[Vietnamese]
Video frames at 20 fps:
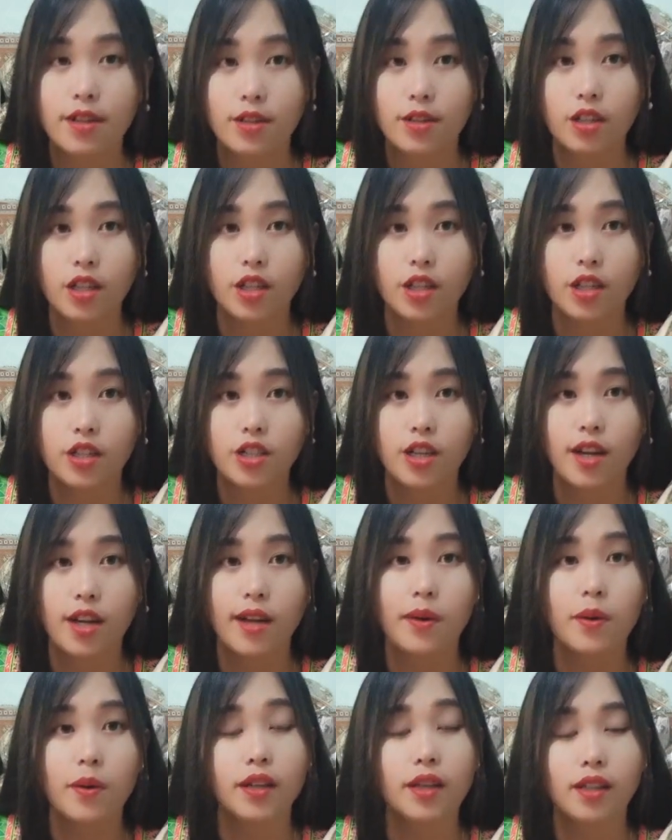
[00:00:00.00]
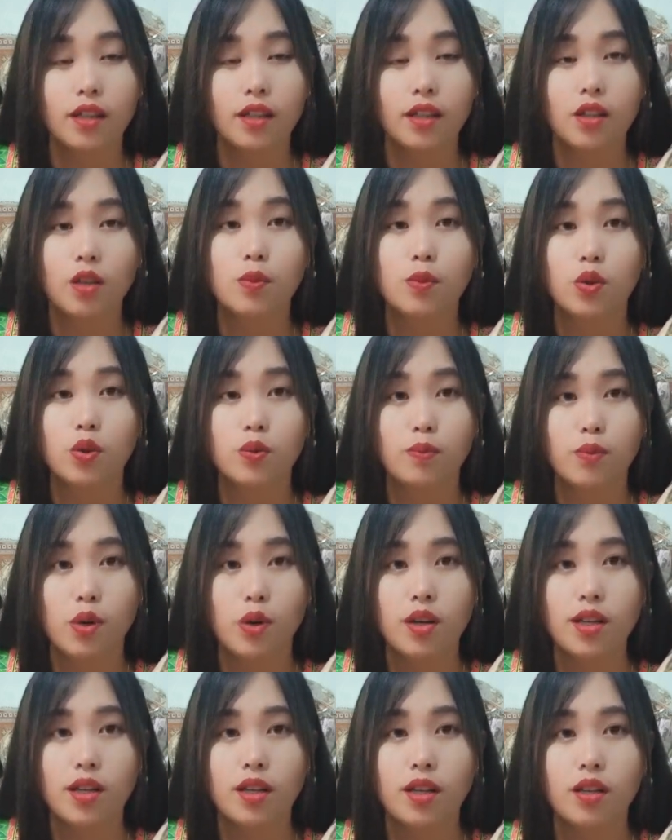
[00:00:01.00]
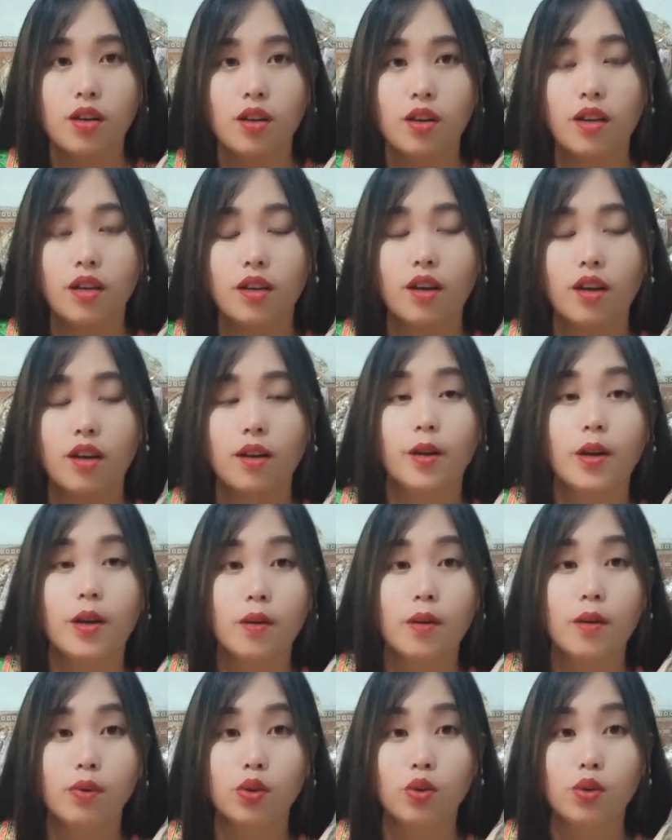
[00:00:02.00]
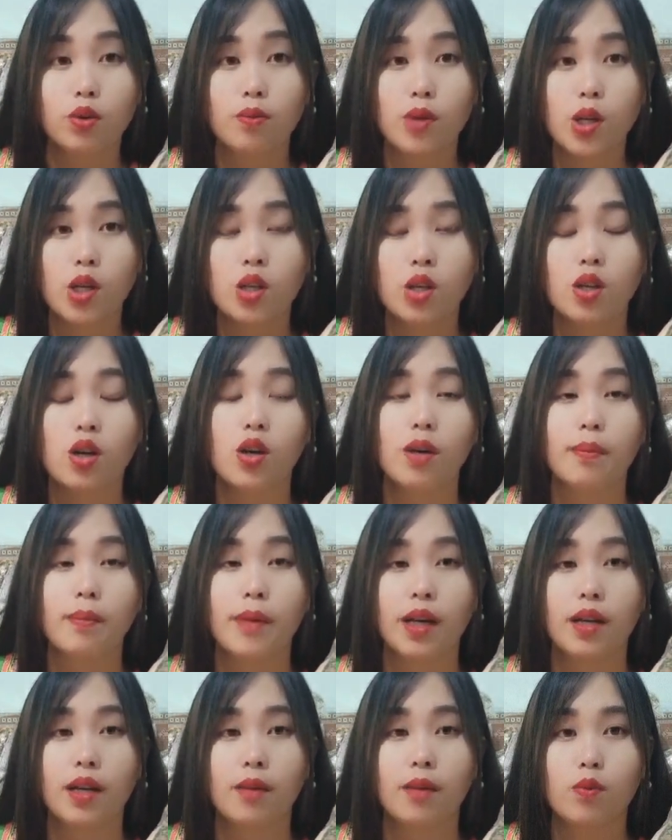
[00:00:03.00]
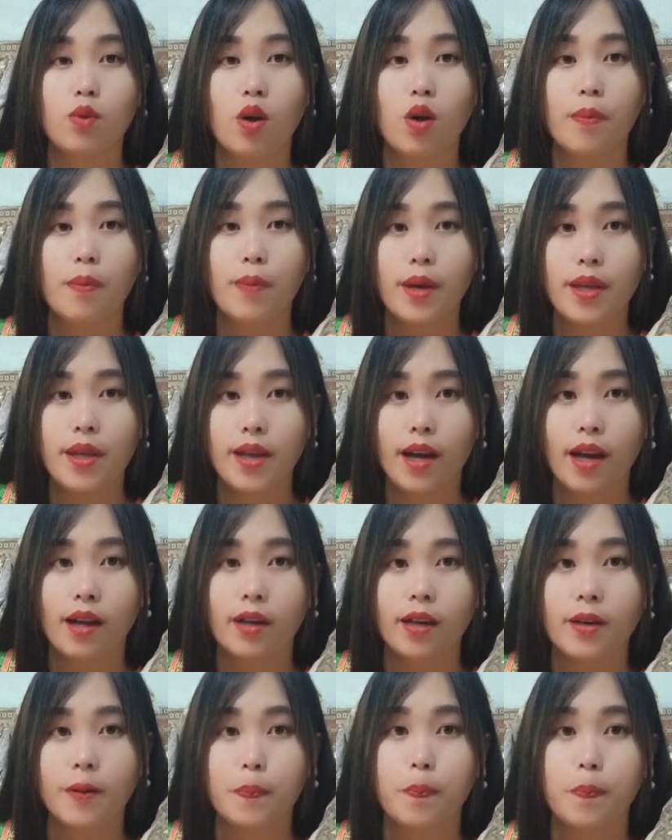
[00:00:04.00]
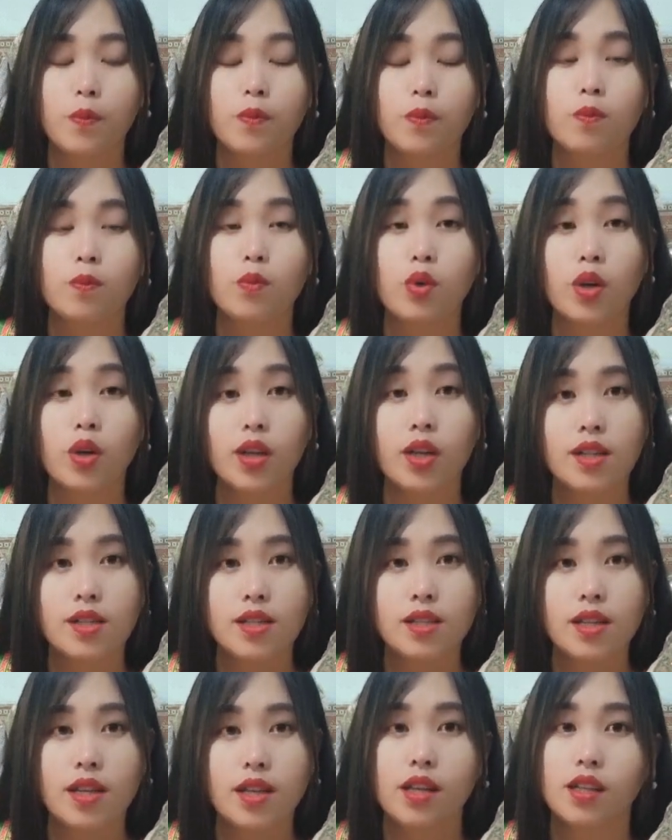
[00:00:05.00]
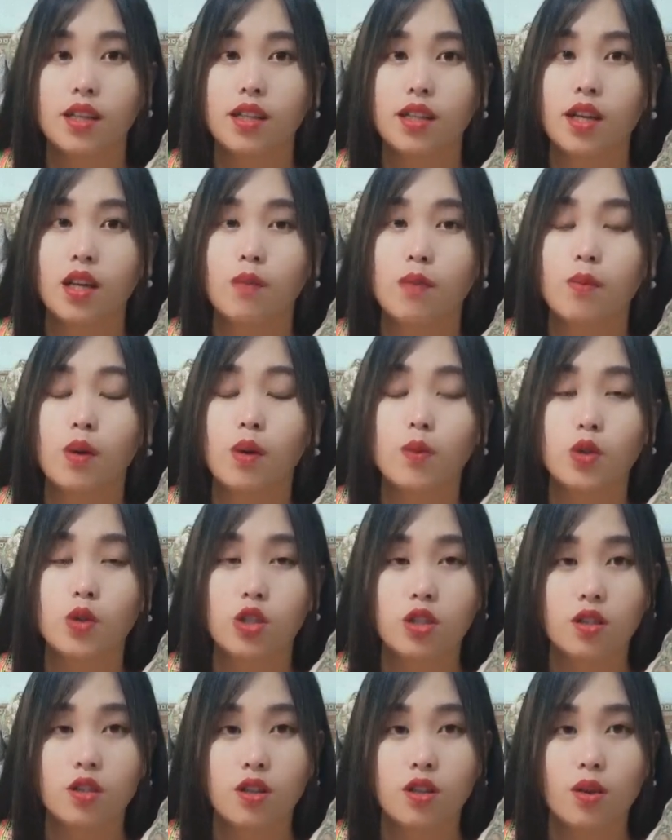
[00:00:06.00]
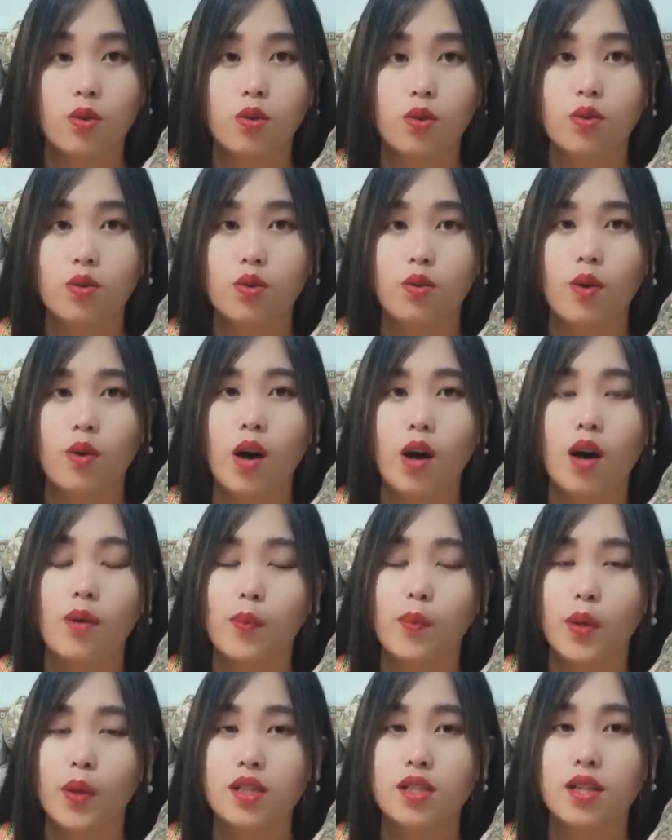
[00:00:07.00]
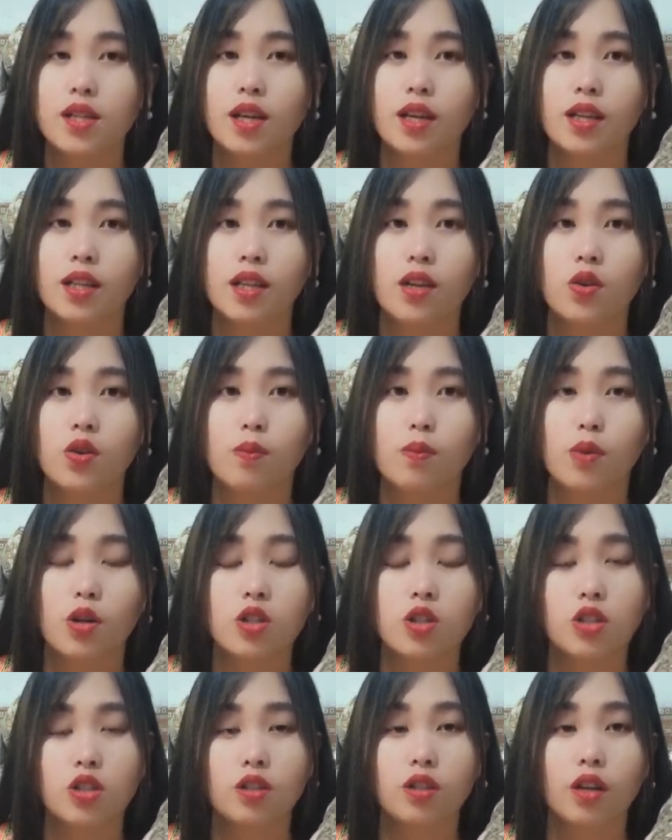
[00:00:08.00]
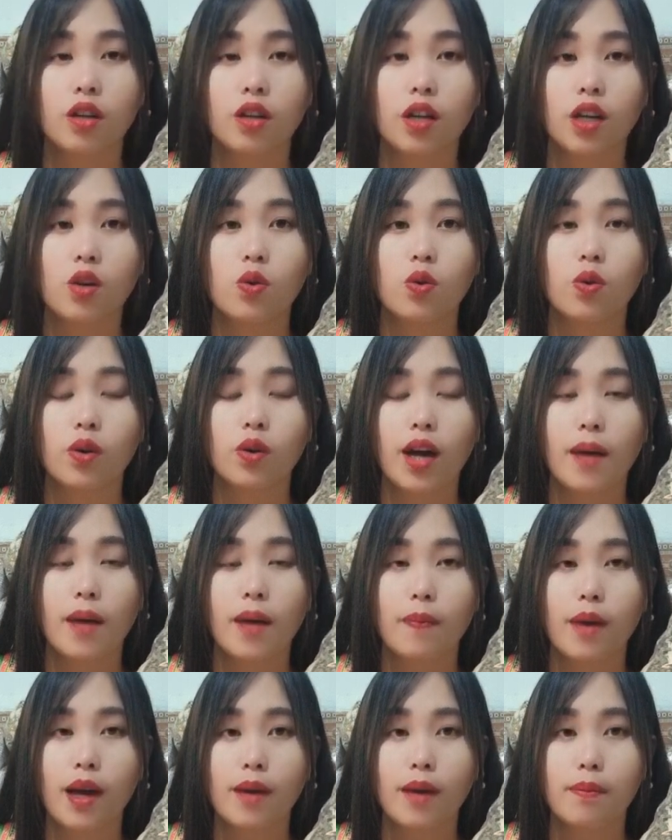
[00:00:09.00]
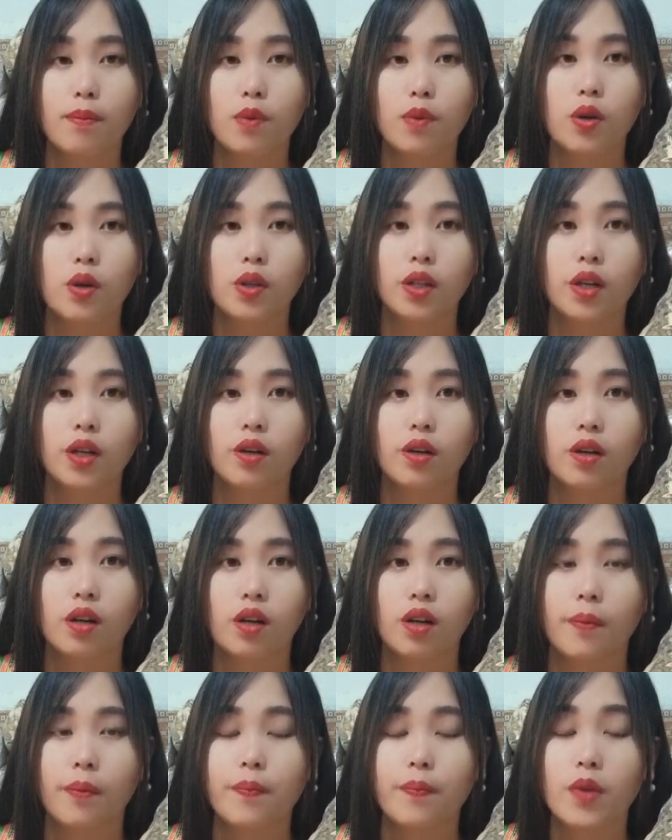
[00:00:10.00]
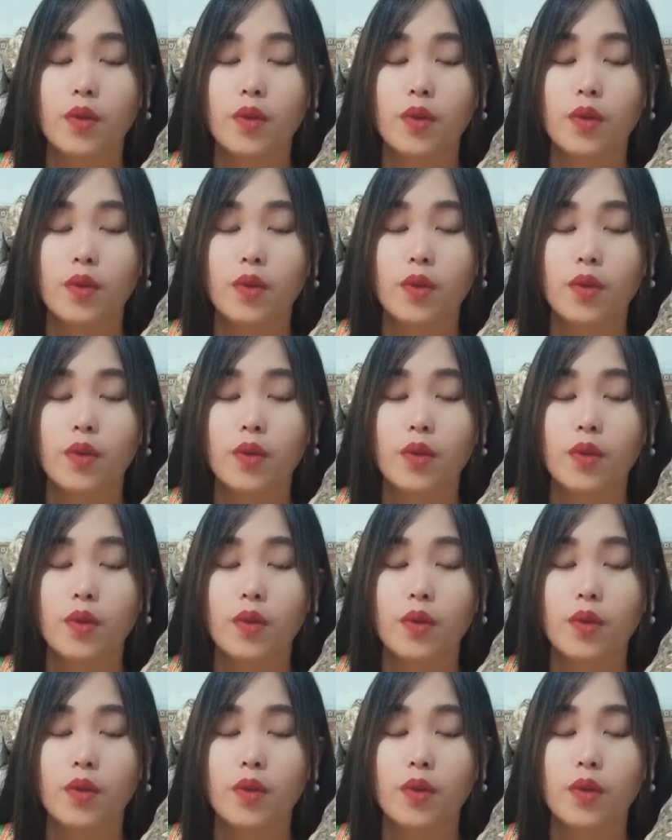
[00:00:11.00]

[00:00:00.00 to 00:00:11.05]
cho nè chế, hôm nay ta tao mua tụi mó đi nó ạ mua tụ mó nó mà nếu mua ở bây giờ nữa mua ít tiền là chỉ nên mua một trường đầu lúa, đó không ít tiền là chỉ dùng mua trường đầu nên lúa cáp lắm mua đó nó nữa